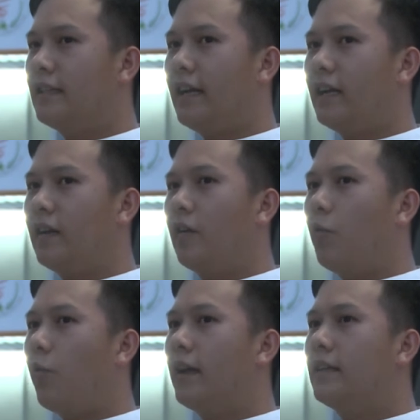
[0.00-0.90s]
sẽ
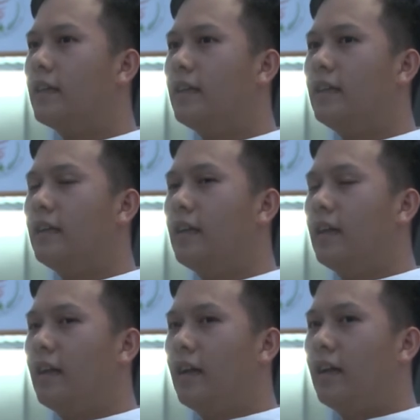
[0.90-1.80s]
ngoài những cái
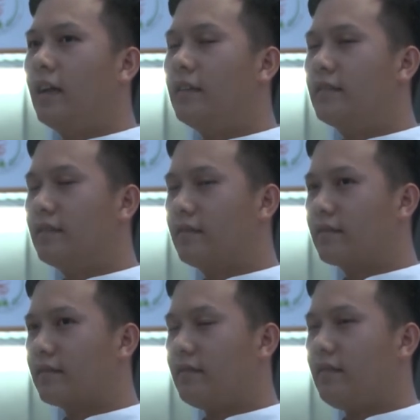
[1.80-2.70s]
uh,
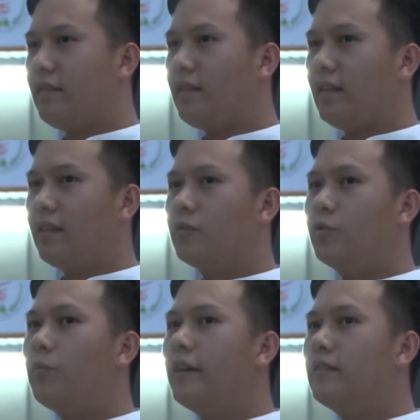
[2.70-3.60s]

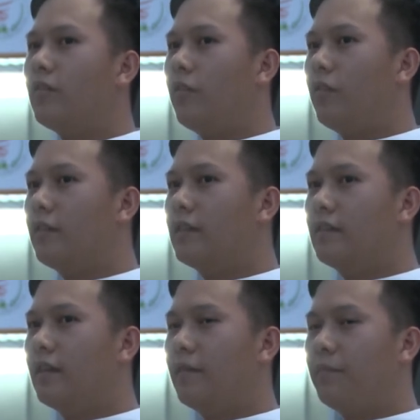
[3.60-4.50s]
giúp ích cho
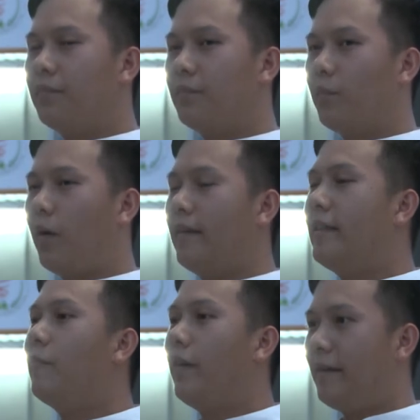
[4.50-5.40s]
ờ, bản
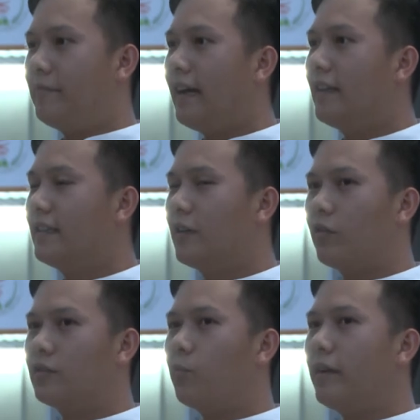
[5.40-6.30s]
thân bọn em ra thì
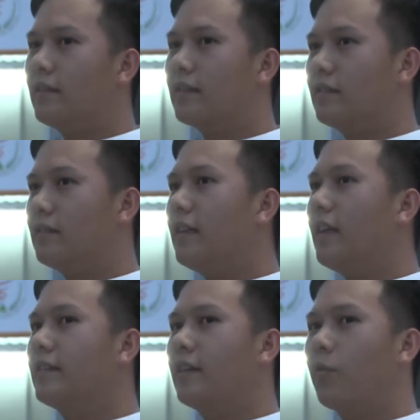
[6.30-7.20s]
còn giúp ích được rất
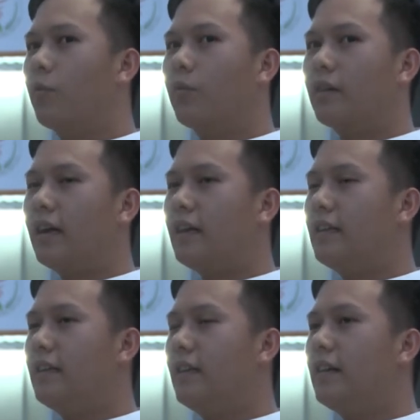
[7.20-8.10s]
là nhiều các
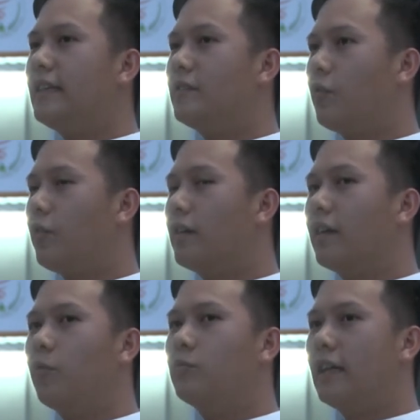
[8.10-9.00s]
cái lợi ích cho người
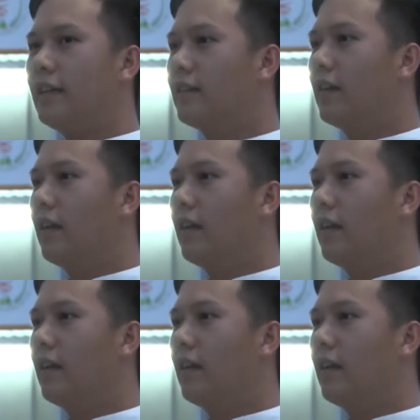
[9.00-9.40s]
nông dân.